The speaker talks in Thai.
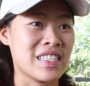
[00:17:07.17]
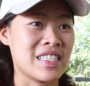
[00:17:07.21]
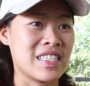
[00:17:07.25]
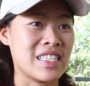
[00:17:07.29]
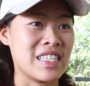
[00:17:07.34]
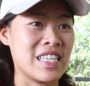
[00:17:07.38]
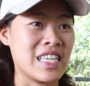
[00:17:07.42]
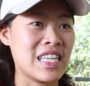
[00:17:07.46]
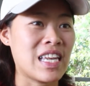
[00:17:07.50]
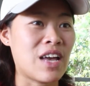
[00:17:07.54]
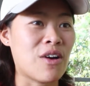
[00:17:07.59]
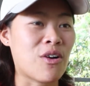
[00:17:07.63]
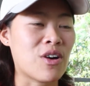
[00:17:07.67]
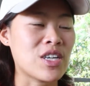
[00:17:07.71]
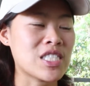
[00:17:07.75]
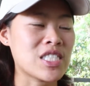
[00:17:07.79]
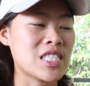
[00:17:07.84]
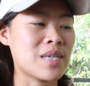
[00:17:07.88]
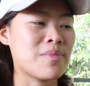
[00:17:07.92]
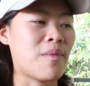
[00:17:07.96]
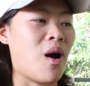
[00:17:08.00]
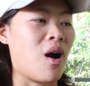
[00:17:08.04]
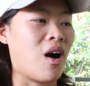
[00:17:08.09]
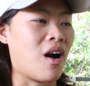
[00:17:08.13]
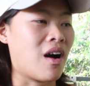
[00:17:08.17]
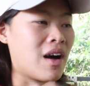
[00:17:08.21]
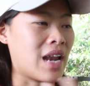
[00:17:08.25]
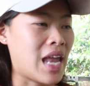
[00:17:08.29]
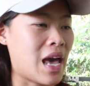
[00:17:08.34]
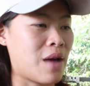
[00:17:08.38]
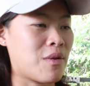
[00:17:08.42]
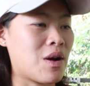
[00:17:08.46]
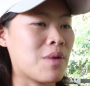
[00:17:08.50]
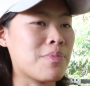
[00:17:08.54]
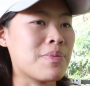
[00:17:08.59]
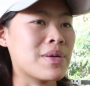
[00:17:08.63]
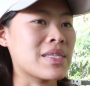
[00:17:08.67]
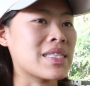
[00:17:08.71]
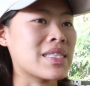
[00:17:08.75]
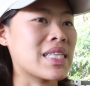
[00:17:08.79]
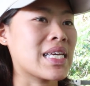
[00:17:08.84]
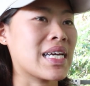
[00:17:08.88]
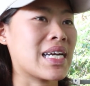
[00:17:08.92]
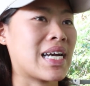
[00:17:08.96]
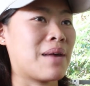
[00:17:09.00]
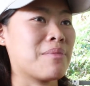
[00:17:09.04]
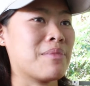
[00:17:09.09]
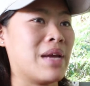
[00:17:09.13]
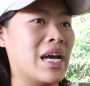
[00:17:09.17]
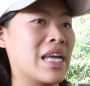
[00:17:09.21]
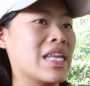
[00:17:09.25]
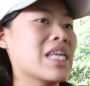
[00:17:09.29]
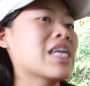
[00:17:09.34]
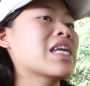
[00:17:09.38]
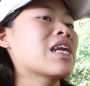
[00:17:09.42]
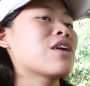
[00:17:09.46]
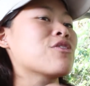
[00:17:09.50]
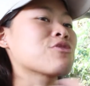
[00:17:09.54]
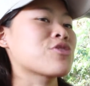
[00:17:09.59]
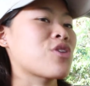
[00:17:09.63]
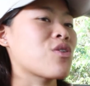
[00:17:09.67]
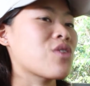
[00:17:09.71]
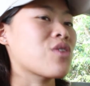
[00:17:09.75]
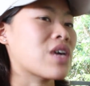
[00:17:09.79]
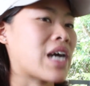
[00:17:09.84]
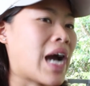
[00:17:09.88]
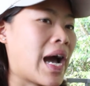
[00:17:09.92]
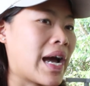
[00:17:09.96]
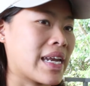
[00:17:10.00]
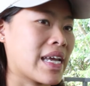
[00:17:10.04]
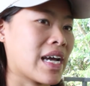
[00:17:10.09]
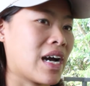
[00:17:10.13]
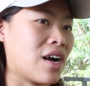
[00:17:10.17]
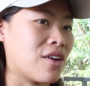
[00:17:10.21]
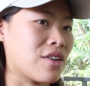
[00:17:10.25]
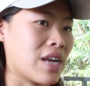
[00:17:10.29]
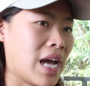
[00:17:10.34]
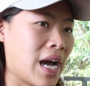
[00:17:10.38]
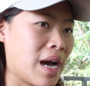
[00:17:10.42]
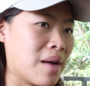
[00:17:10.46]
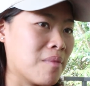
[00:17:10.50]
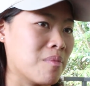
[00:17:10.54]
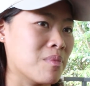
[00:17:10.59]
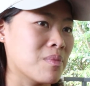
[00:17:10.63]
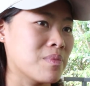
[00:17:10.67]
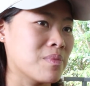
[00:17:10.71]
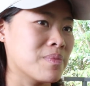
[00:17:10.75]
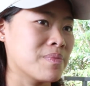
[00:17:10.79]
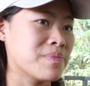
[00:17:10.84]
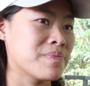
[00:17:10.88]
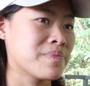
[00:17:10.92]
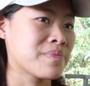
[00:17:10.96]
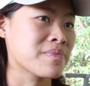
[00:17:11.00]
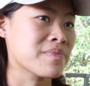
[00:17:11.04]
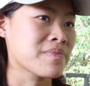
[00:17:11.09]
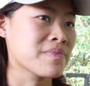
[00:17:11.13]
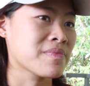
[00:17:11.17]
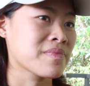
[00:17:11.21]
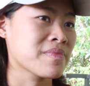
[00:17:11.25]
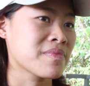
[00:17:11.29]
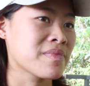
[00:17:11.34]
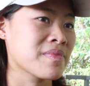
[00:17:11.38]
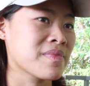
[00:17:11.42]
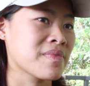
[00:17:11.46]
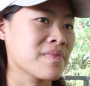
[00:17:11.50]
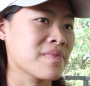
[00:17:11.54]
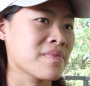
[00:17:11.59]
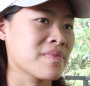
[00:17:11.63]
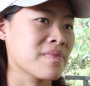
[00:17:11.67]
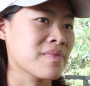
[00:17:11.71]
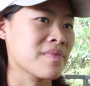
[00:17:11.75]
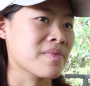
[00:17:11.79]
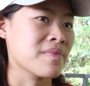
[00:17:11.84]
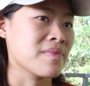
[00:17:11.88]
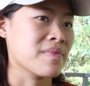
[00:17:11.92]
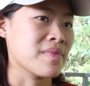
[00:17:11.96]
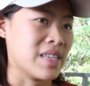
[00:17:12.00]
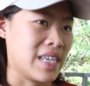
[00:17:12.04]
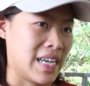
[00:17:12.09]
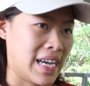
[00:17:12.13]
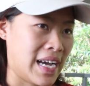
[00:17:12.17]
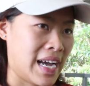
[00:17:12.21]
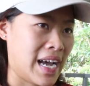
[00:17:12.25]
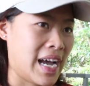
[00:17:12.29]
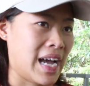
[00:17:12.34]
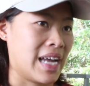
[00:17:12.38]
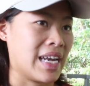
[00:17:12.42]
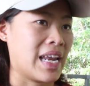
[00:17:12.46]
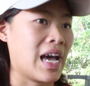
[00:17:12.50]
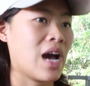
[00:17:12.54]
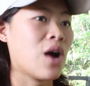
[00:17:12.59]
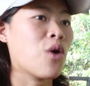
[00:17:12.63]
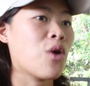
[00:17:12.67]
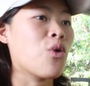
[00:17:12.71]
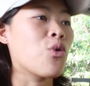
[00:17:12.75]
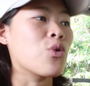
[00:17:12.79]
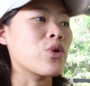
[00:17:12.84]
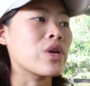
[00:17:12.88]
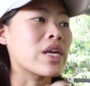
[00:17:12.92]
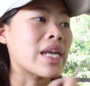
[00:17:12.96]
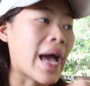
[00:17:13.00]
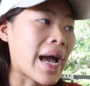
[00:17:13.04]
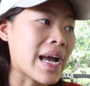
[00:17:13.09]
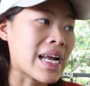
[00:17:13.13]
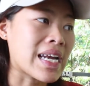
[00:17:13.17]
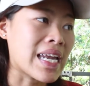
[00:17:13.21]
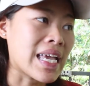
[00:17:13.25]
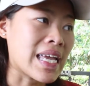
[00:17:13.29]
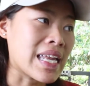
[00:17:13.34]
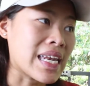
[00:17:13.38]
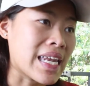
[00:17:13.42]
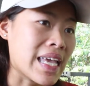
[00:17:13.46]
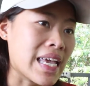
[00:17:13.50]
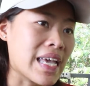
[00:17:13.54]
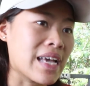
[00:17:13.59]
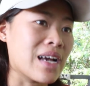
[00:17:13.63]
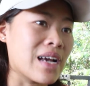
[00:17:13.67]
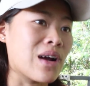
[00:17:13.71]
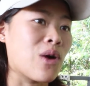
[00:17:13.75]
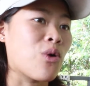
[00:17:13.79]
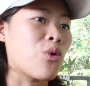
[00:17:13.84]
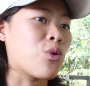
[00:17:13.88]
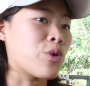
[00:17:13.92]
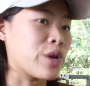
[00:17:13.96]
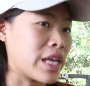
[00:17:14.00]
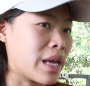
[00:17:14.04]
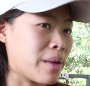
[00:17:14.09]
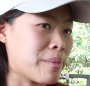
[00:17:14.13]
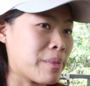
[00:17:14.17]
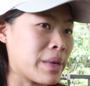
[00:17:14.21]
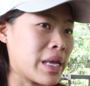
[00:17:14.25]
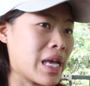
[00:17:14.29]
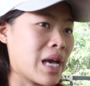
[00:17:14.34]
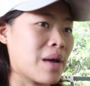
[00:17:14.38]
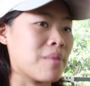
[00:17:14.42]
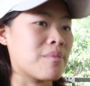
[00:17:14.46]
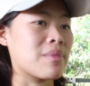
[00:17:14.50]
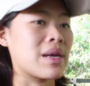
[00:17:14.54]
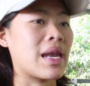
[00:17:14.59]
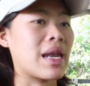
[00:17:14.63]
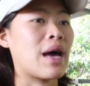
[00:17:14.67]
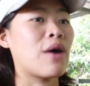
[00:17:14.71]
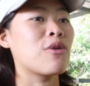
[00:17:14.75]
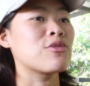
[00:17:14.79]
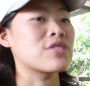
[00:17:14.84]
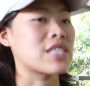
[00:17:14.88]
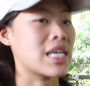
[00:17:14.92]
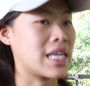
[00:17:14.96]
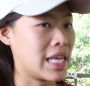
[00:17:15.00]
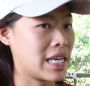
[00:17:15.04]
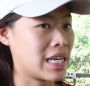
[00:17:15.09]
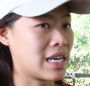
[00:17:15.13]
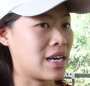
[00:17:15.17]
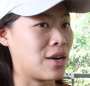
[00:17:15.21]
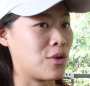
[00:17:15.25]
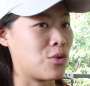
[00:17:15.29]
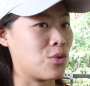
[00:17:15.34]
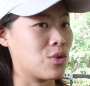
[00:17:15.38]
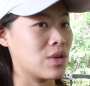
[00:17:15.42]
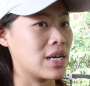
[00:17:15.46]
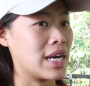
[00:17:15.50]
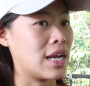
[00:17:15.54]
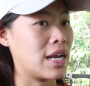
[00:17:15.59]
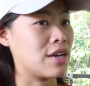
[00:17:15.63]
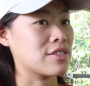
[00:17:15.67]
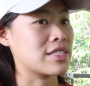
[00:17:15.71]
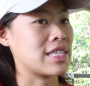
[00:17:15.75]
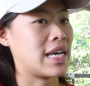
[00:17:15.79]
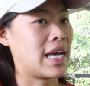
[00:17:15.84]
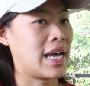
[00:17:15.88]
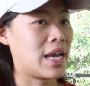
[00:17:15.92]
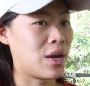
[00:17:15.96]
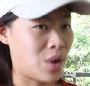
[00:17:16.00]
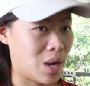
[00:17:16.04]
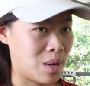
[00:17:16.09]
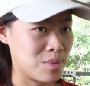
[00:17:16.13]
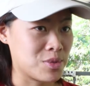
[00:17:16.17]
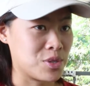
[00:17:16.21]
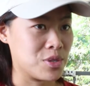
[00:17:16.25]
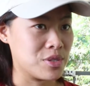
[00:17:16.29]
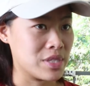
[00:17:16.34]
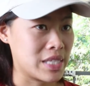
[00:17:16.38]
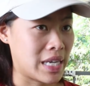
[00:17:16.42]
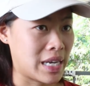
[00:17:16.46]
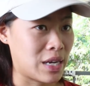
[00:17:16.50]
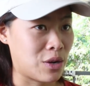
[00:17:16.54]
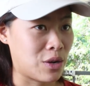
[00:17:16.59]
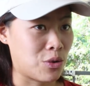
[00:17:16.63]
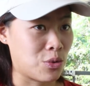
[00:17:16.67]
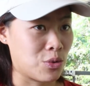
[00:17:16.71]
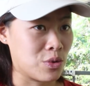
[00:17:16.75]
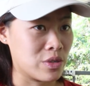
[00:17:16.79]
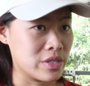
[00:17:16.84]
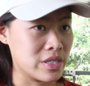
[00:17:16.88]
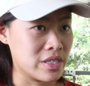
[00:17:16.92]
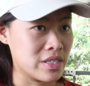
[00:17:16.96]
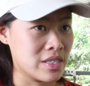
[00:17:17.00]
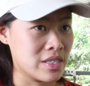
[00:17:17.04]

ทีนี้เราก็จะบอกเขาแล้วว่าพฤติกรรมไหนที่เราต้องการให้เขาทำค่ะถ้าคุณนั่งนิ่งๆคุณเงียบๆเราจะเล่นกับคุณเราจะให้ความสนใจคุณ